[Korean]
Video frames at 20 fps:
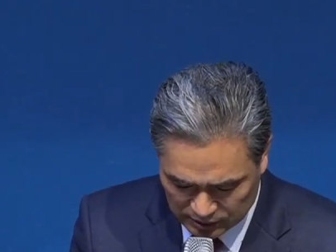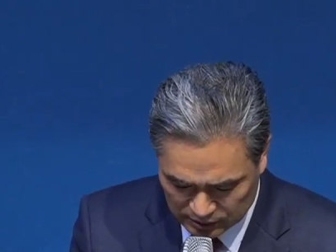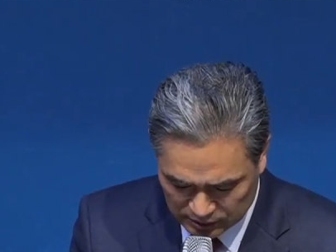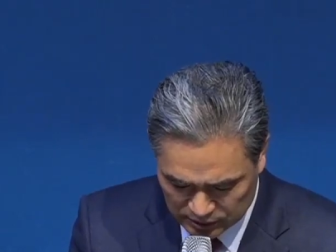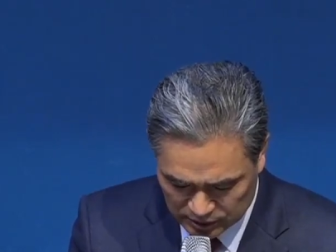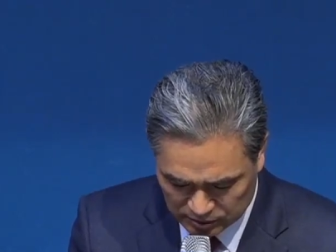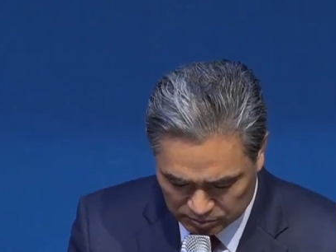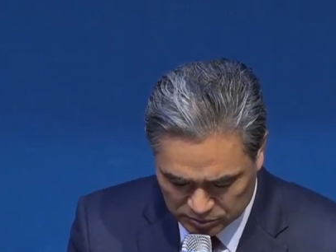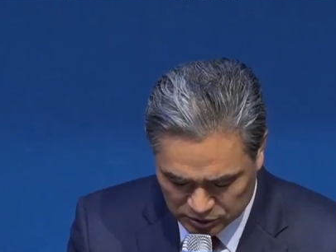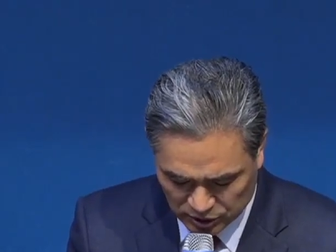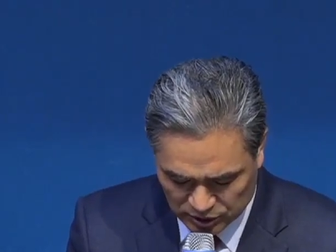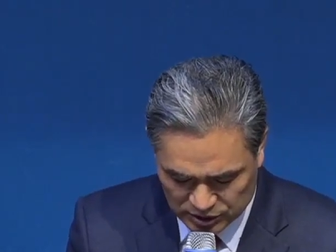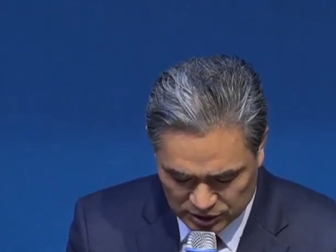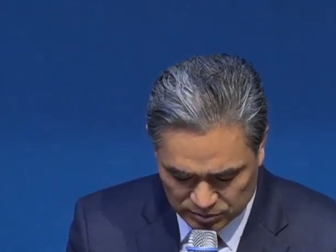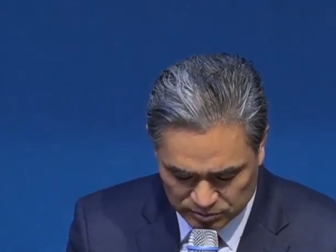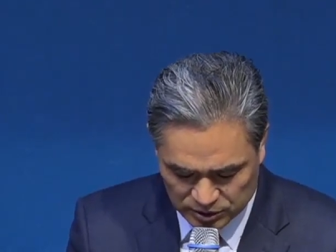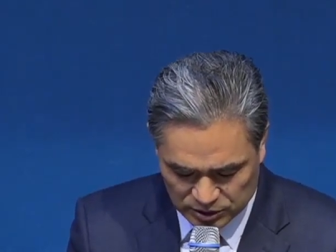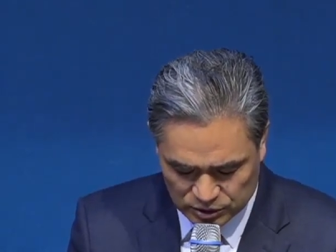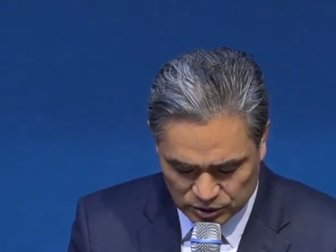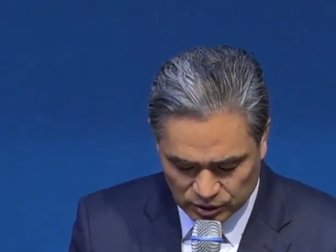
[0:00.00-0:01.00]
10절
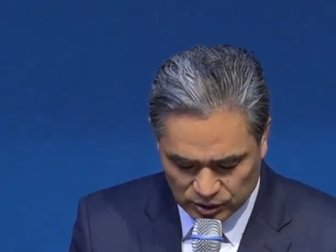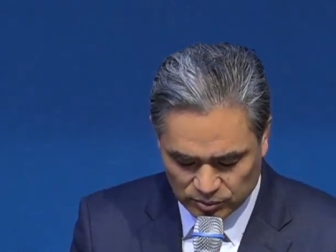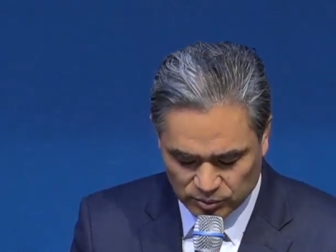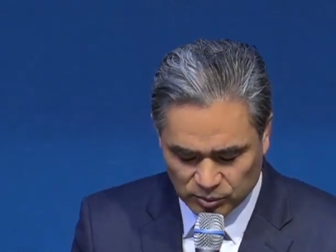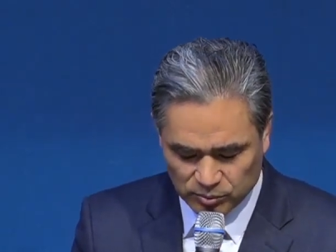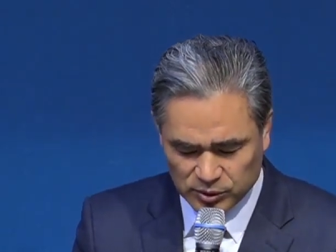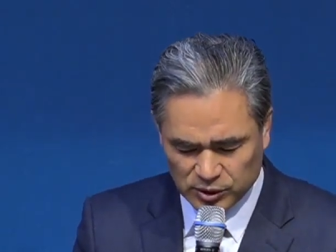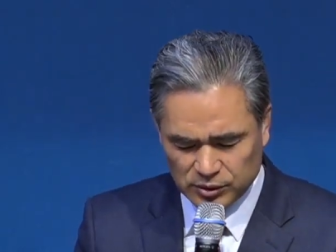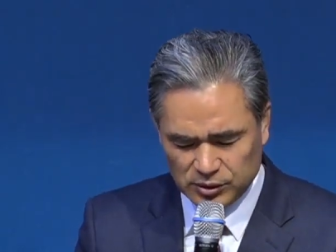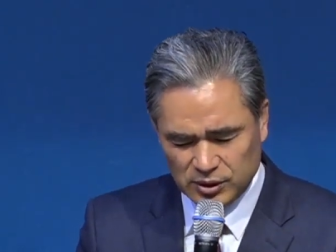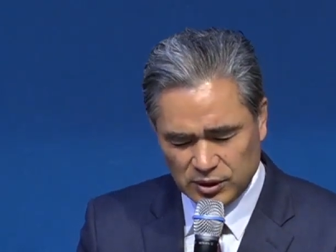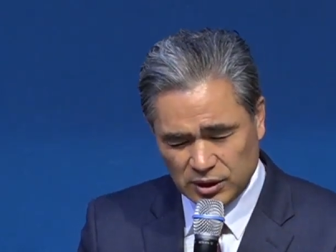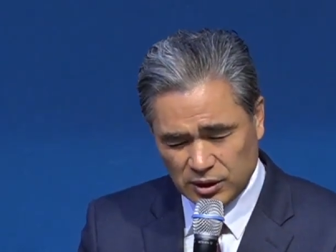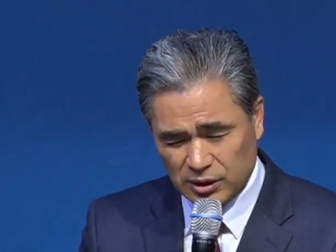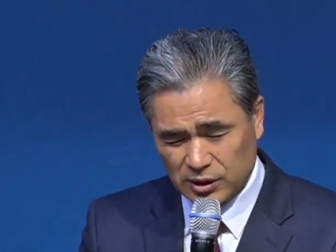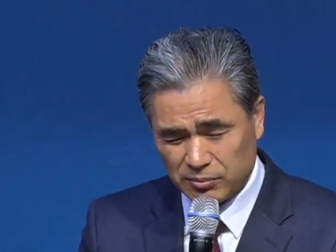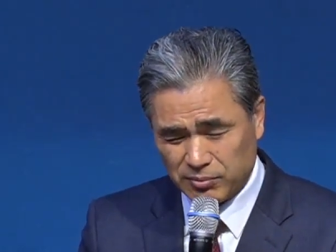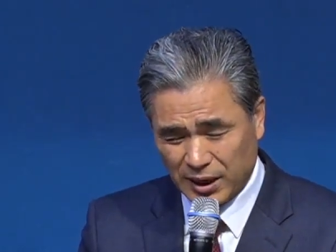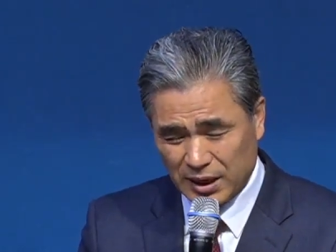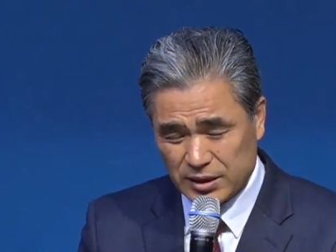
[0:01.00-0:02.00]
11절에 보면
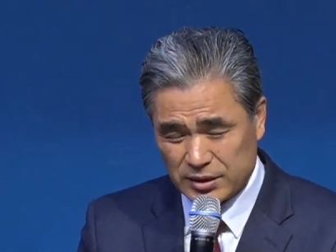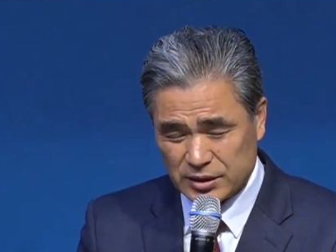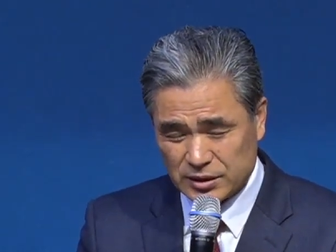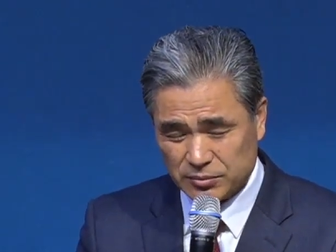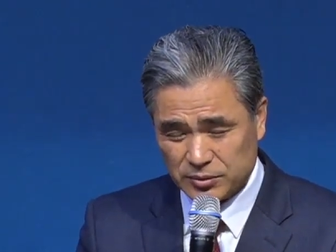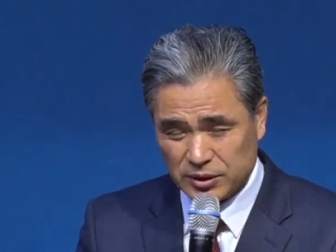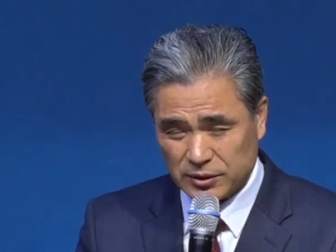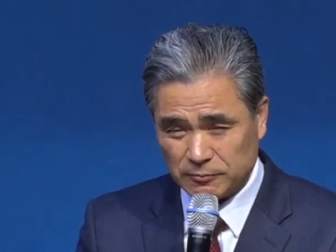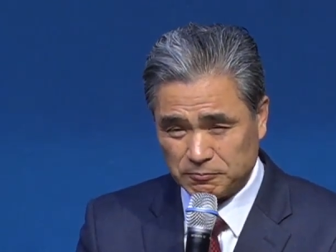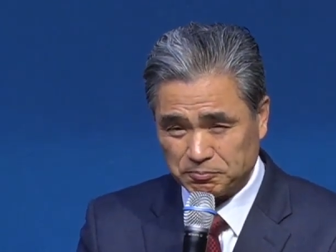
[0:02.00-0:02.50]
이 말씀을